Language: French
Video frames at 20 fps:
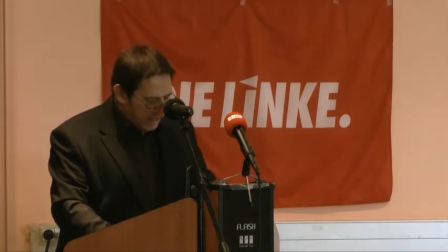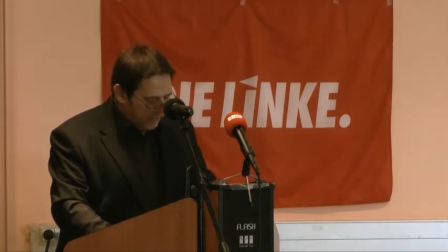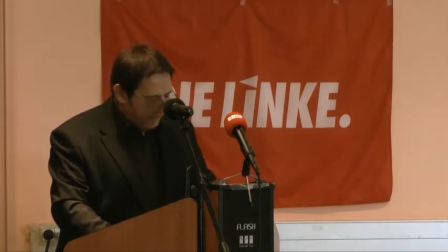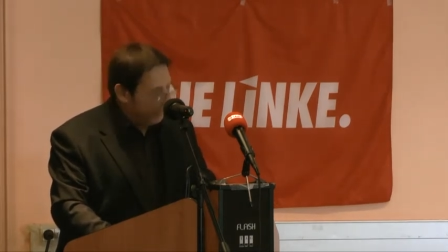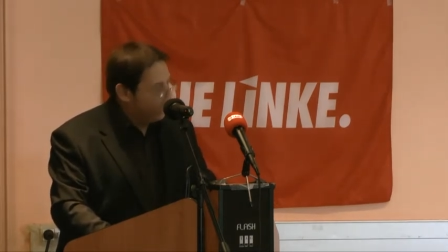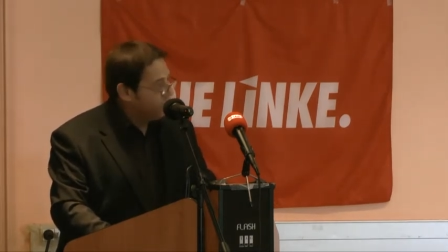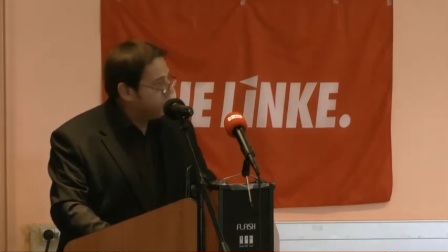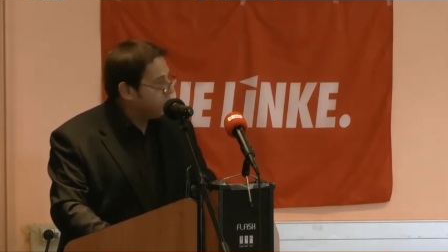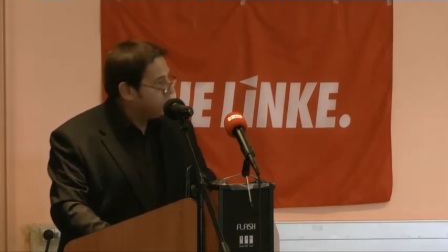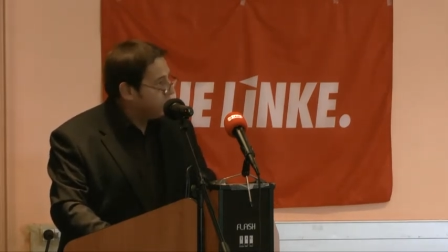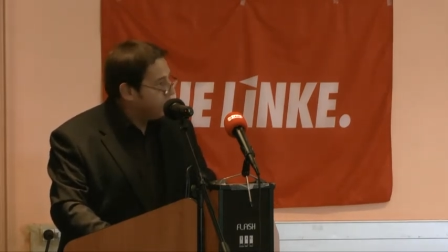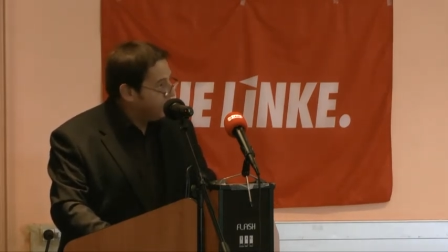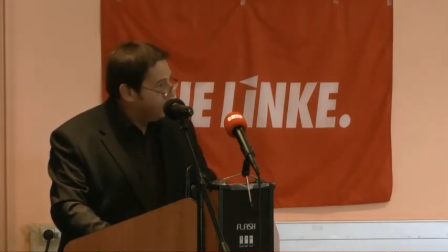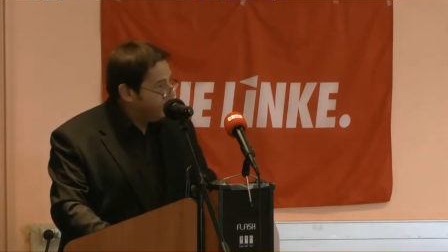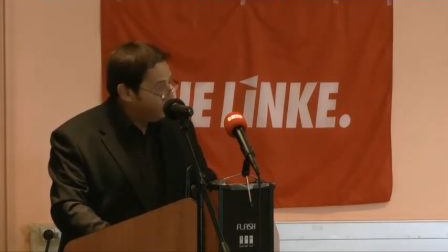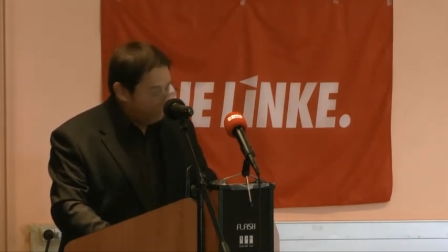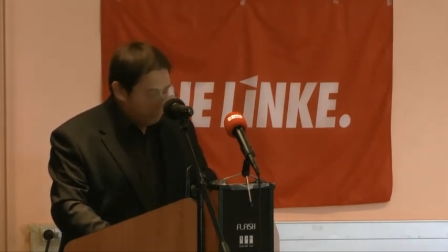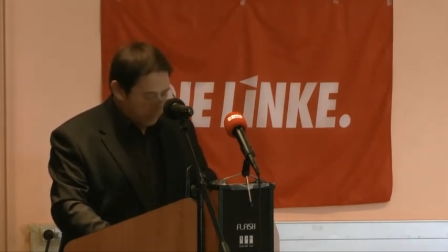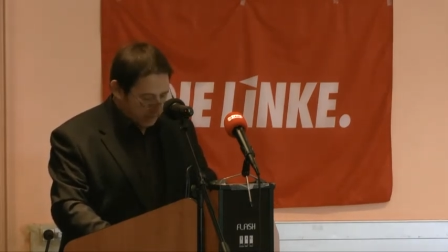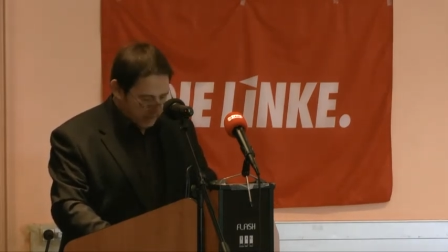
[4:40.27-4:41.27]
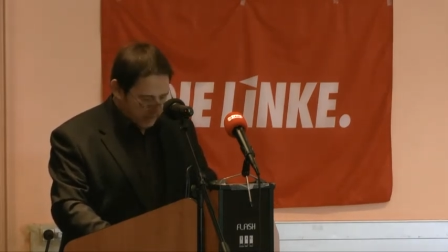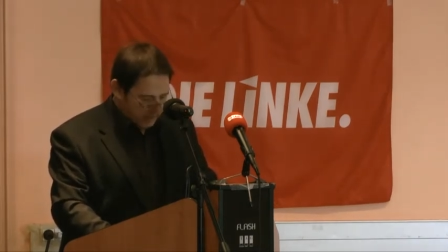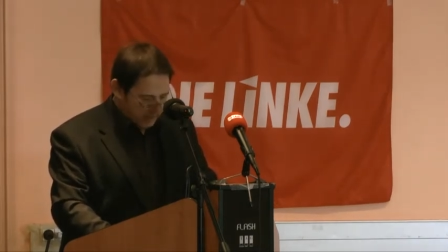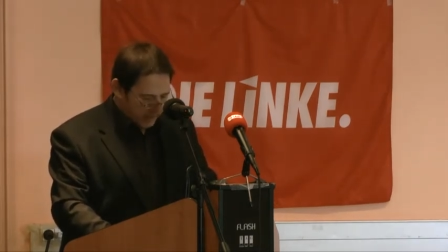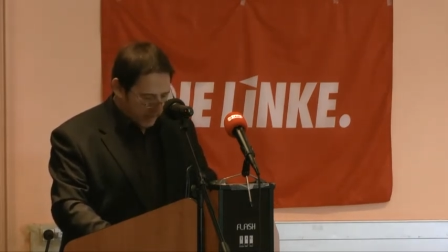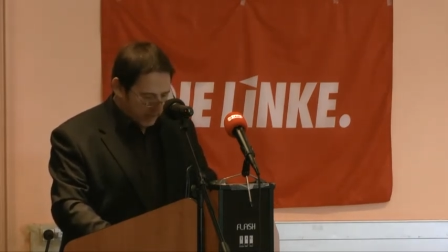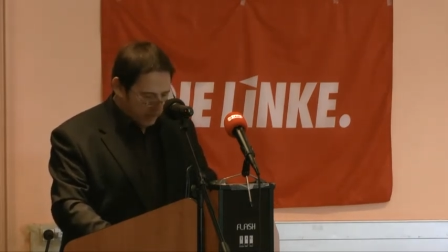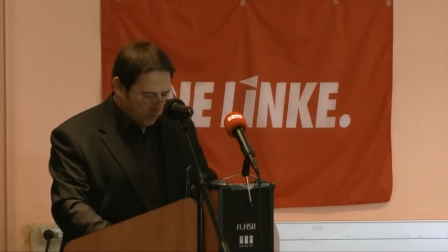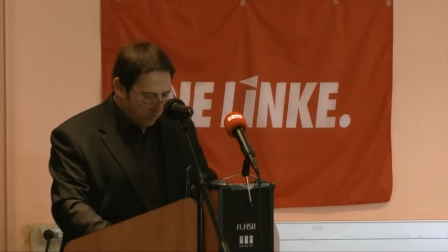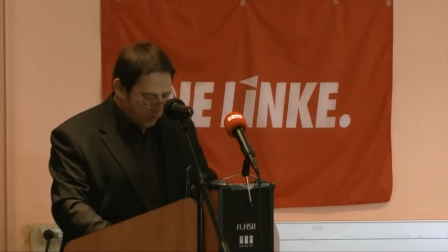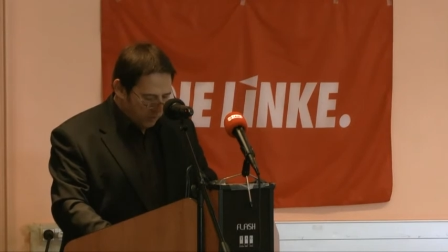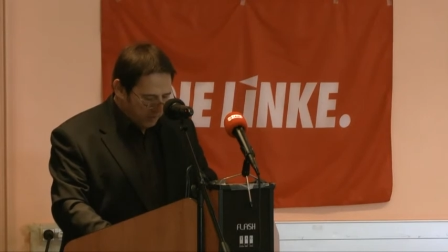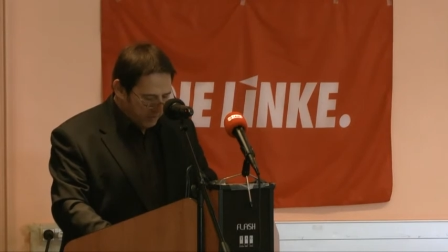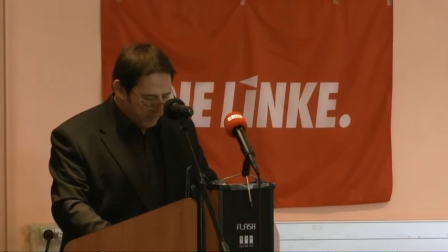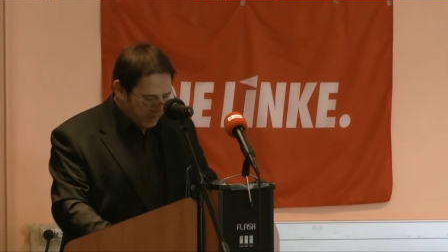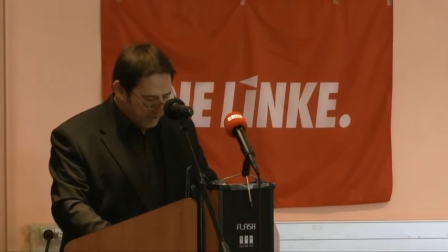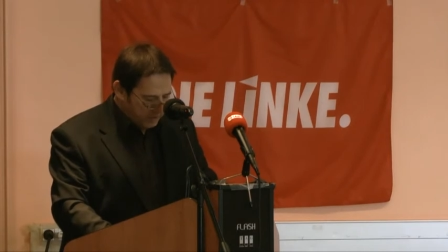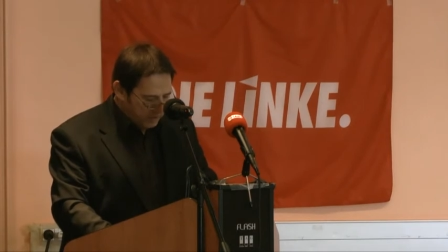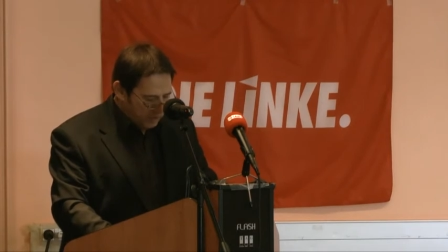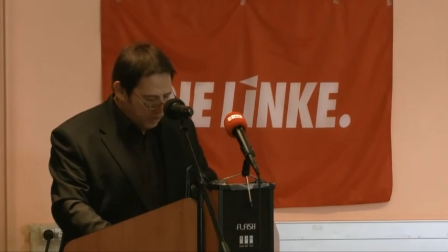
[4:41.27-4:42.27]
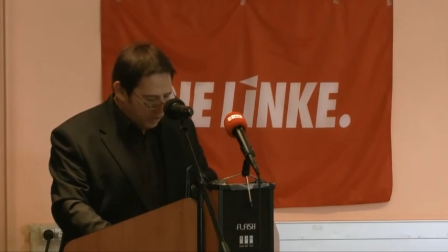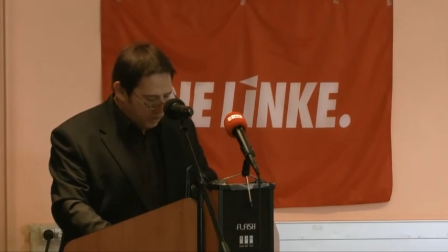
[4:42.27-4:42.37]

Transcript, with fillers: avec tambour et trompette